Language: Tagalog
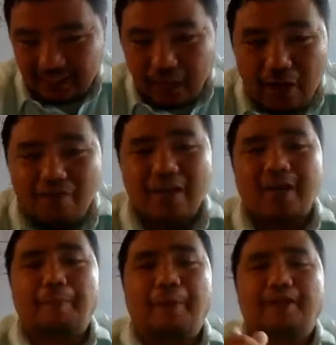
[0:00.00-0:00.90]

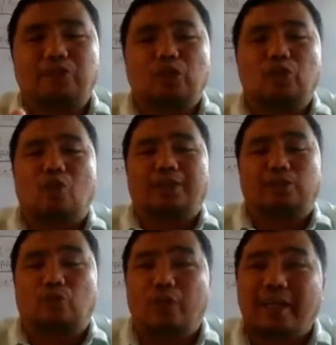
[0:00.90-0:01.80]
even a person who
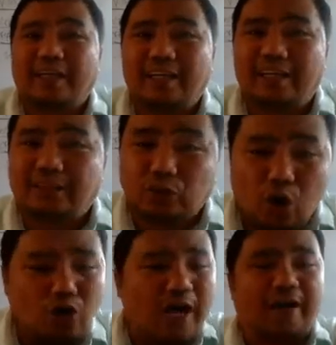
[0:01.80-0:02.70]
was wicked his
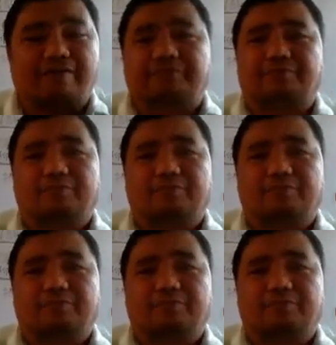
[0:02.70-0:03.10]
whole life